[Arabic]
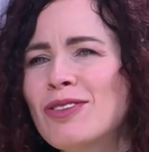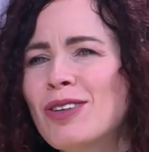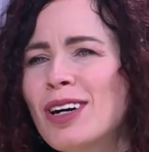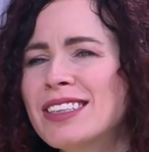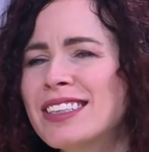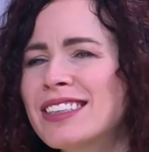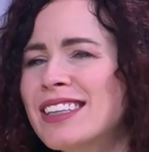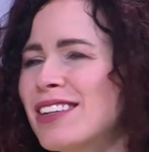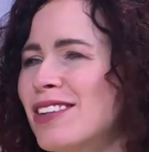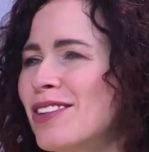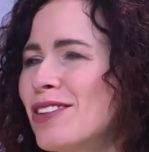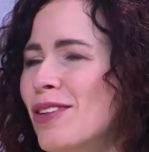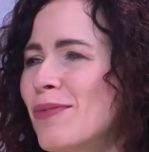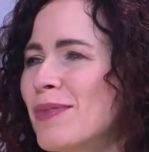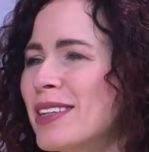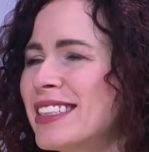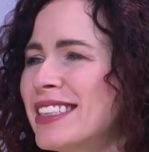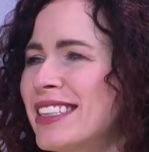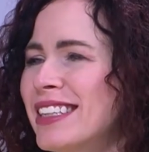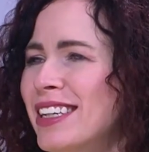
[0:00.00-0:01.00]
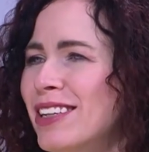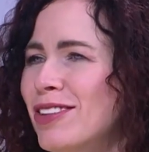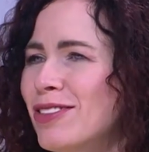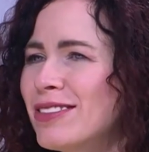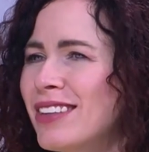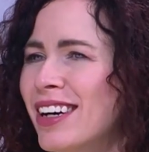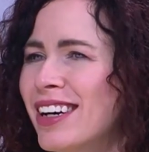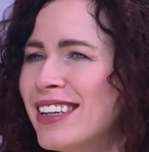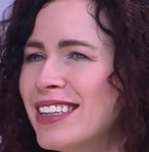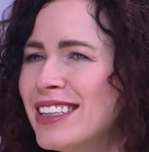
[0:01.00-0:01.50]
وخاصة اليوم كتير حلو
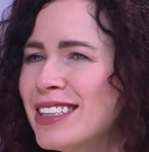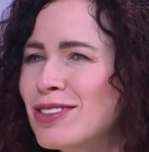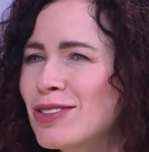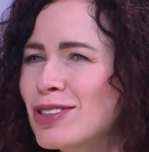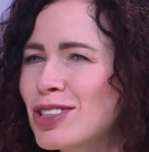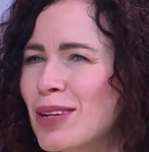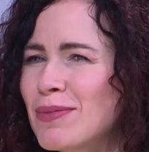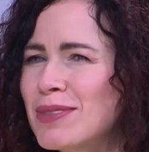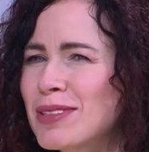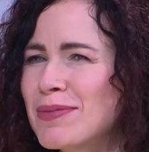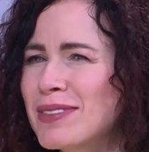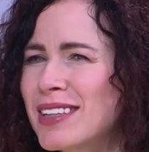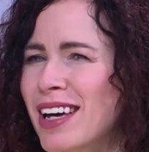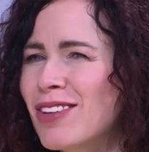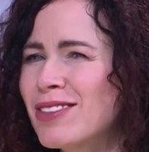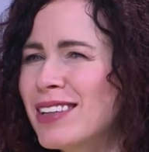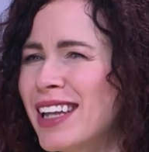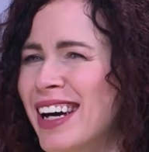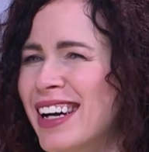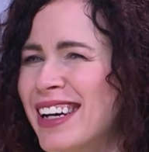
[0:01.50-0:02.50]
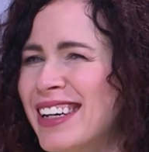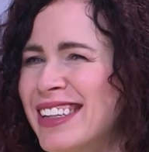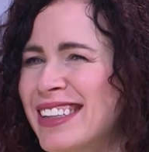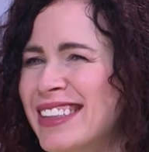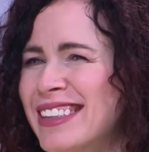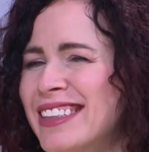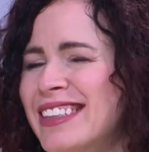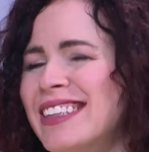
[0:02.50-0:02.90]
الطقس والشمس بتاخذ العقل